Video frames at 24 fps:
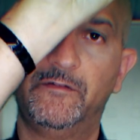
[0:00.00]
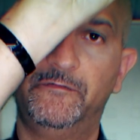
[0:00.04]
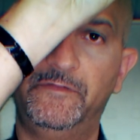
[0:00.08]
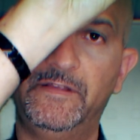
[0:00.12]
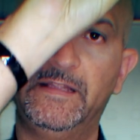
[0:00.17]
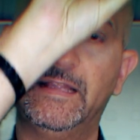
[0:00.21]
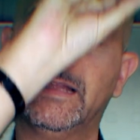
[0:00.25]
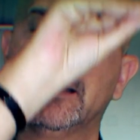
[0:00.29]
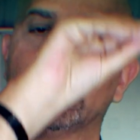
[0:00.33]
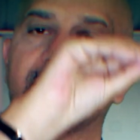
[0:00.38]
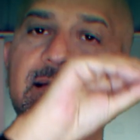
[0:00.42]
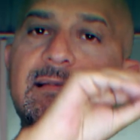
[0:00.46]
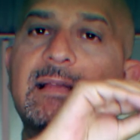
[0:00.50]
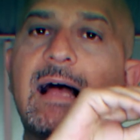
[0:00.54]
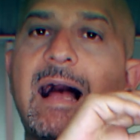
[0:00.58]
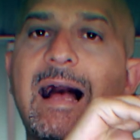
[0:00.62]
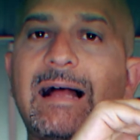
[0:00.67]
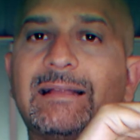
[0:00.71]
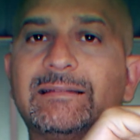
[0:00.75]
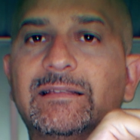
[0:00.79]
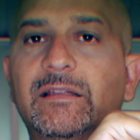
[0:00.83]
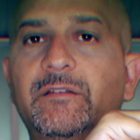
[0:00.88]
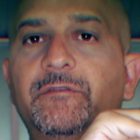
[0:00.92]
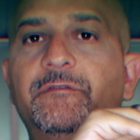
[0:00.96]

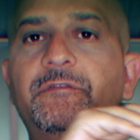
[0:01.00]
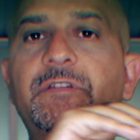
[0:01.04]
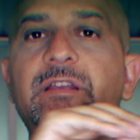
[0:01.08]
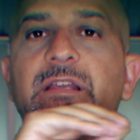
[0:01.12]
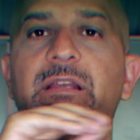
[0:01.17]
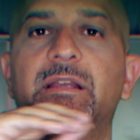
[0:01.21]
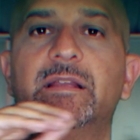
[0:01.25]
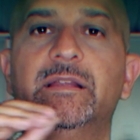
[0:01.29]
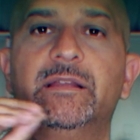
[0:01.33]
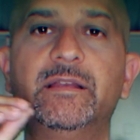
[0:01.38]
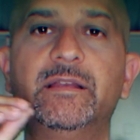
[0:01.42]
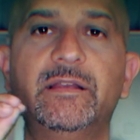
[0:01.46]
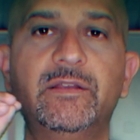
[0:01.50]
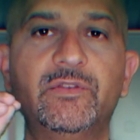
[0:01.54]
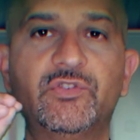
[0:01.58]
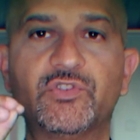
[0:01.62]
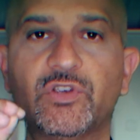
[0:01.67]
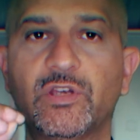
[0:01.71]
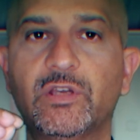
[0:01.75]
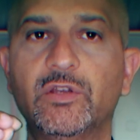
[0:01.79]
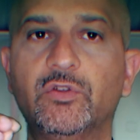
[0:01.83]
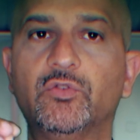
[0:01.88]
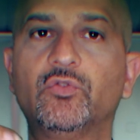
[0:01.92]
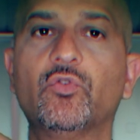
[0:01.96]
fidanzati, figli,
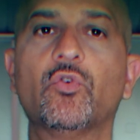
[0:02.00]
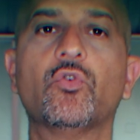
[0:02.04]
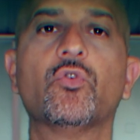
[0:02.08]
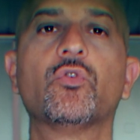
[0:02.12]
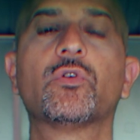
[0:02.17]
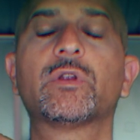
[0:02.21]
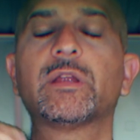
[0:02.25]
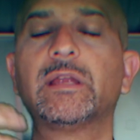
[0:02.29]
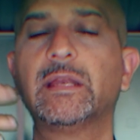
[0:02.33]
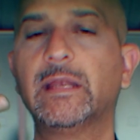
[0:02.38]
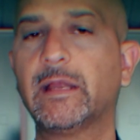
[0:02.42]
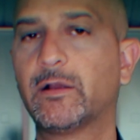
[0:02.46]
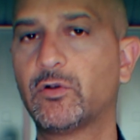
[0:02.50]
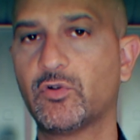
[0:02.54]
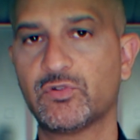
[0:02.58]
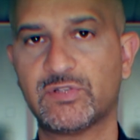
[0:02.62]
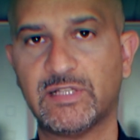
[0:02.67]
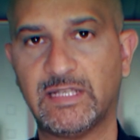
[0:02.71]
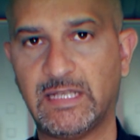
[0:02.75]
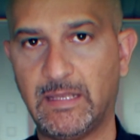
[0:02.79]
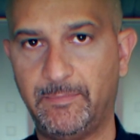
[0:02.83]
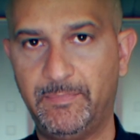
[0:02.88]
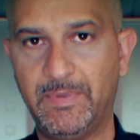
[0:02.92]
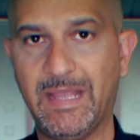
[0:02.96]
genitori, le
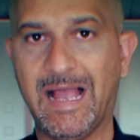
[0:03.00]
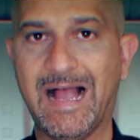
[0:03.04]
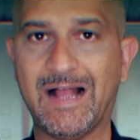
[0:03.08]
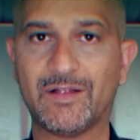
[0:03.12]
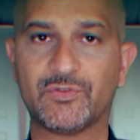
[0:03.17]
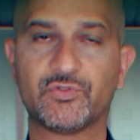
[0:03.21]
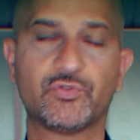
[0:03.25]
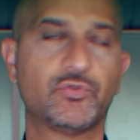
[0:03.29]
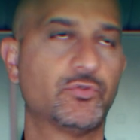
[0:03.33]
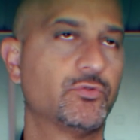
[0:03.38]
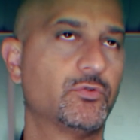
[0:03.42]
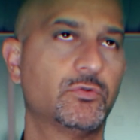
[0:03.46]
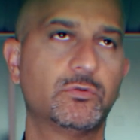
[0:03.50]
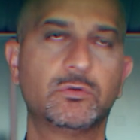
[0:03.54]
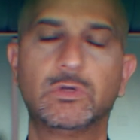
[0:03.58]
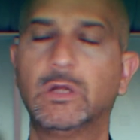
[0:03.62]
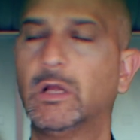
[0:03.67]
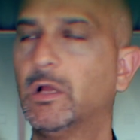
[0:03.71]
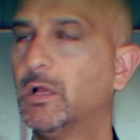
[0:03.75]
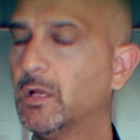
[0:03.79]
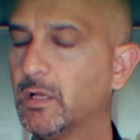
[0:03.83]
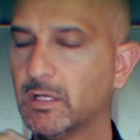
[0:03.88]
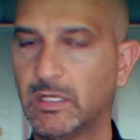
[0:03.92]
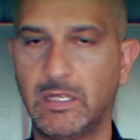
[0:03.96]
cose che
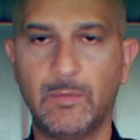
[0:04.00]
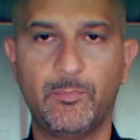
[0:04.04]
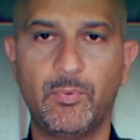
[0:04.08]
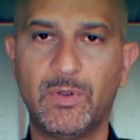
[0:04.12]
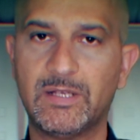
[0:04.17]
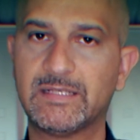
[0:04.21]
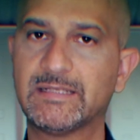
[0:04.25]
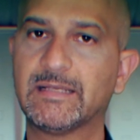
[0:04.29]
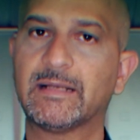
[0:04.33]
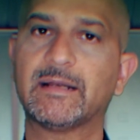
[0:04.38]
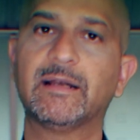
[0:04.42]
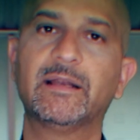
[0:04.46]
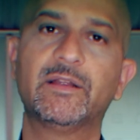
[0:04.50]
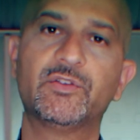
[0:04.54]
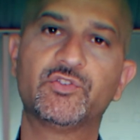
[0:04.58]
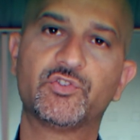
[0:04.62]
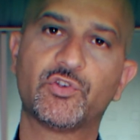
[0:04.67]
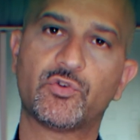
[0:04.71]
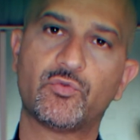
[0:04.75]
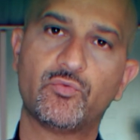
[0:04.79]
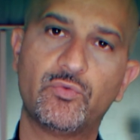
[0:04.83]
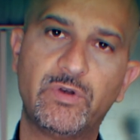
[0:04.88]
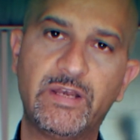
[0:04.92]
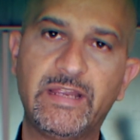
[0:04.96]
piacciono, che può essere
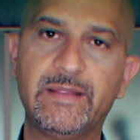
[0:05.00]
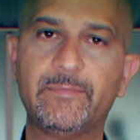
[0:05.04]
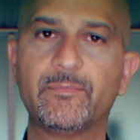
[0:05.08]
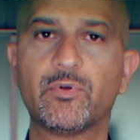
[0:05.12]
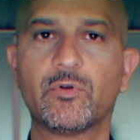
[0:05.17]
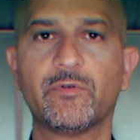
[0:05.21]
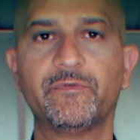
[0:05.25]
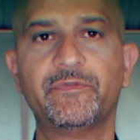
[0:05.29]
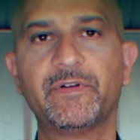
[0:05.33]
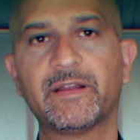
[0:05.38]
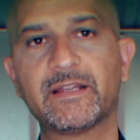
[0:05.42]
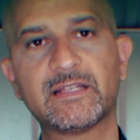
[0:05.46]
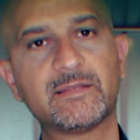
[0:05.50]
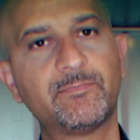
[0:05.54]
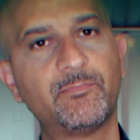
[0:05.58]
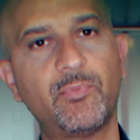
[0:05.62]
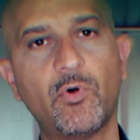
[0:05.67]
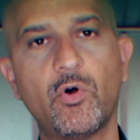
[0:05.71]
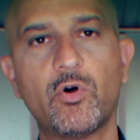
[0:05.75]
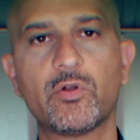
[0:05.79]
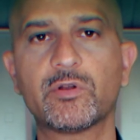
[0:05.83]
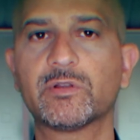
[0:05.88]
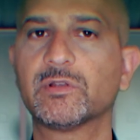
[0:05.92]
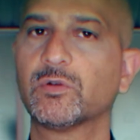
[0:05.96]
leggere un libro, fare
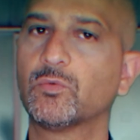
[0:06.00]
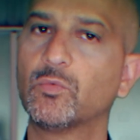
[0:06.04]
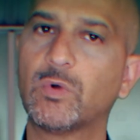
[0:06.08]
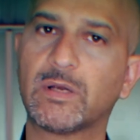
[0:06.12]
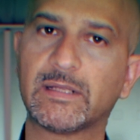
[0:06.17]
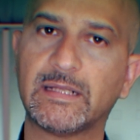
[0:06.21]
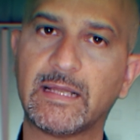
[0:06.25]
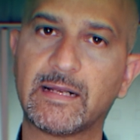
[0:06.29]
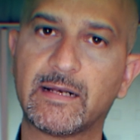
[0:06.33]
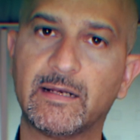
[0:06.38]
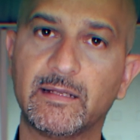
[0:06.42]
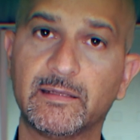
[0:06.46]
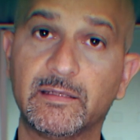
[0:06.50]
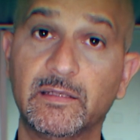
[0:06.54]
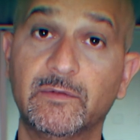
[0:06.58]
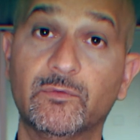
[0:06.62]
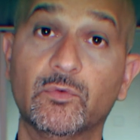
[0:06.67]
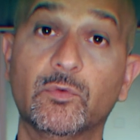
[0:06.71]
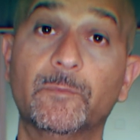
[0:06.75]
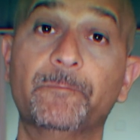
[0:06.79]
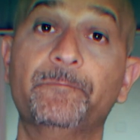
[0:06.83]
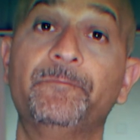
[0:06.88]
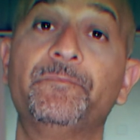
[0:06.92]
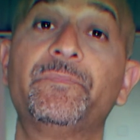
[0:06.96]
sport, guardare la
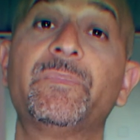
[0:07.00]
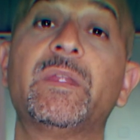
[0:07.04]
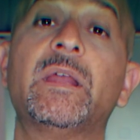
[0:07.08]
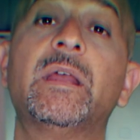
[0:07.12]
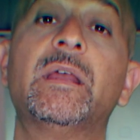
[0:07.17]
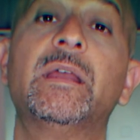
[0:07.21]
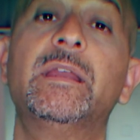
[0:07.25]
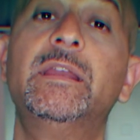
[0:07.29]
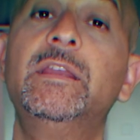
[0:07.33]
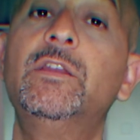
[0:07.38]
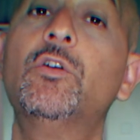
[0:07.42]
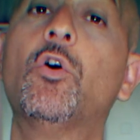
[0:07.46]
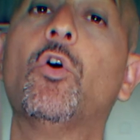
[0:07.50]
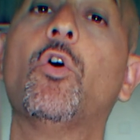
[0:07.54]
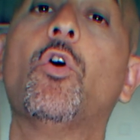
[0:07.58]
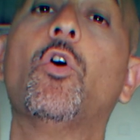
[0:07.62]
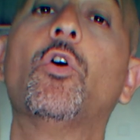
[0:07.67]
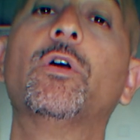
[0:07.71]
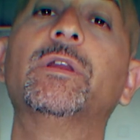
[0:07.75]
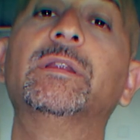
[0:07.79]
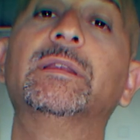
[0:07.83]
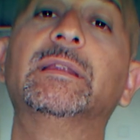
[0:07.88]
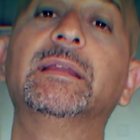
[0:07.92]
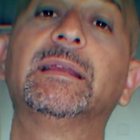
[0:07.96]
tv. Io
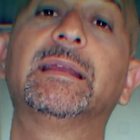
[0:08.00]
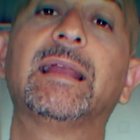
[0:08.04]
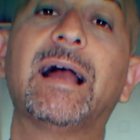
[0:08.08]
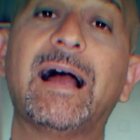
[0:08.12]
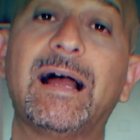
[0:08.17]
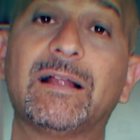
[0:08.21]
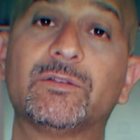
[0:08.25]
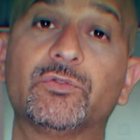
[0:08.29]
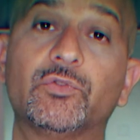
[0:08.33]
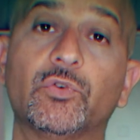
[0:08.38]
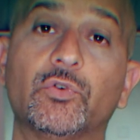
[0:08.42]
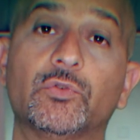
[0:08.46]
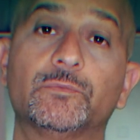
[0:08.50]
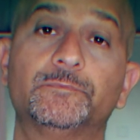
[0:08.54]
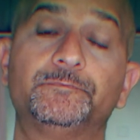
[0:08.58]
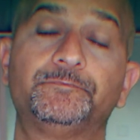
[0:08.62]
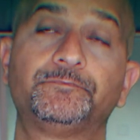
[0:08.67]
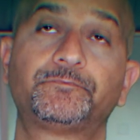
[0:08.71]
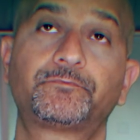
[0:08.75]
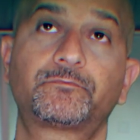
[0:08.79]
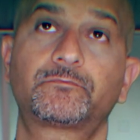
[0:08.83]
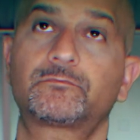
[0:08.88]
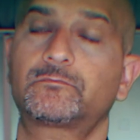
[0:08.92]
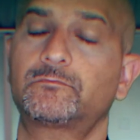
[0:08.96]
ho
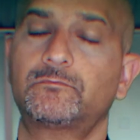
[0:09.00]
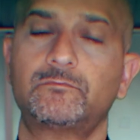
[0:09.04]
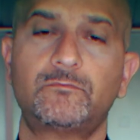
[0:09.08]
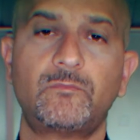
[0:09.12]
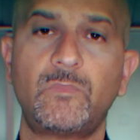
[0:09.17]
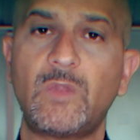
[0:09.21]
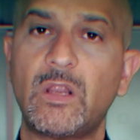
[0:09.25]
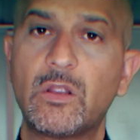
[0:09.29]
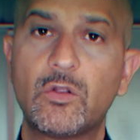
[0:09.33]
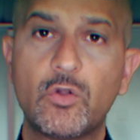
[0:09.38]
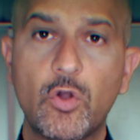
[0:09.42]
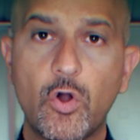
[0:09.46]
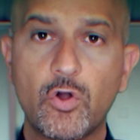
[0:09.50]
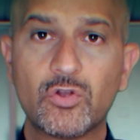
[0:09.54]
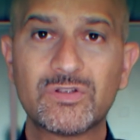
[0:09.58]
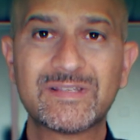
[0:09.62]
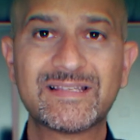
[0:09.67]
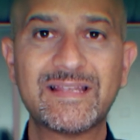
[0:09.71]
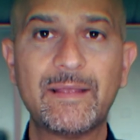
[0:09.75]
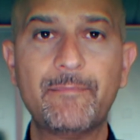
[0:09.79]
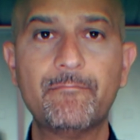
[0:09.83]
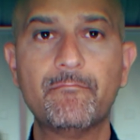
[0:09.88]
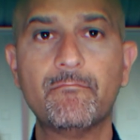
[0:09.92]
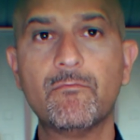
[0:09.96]
indicato
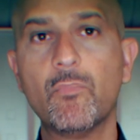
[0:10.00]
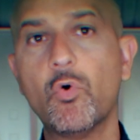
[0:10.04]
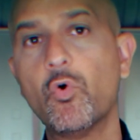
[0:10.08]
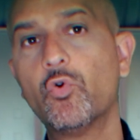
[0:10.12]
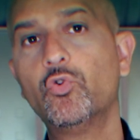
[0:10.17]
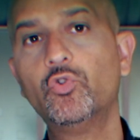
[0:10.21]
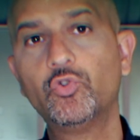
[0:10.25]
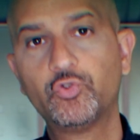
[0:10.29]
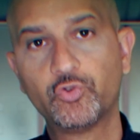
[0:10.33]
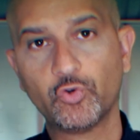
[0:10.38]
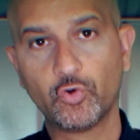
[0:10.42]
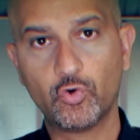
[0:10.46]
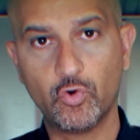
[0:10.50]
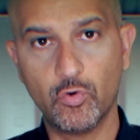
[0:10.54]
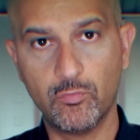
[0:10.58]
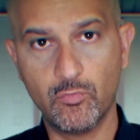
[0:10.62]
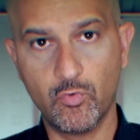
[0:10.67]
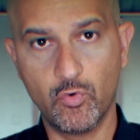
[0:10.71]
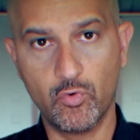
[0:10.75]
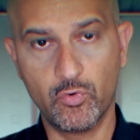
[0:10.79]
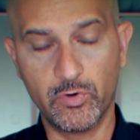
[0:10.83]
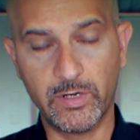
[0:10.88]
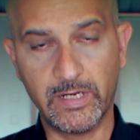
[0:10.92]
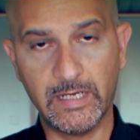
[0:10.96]
cose molto
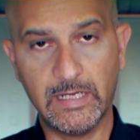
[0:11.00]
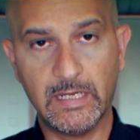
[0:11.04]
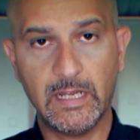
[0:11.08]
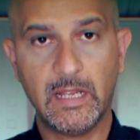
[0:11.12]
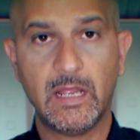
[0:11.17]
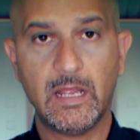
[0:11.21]
comuni,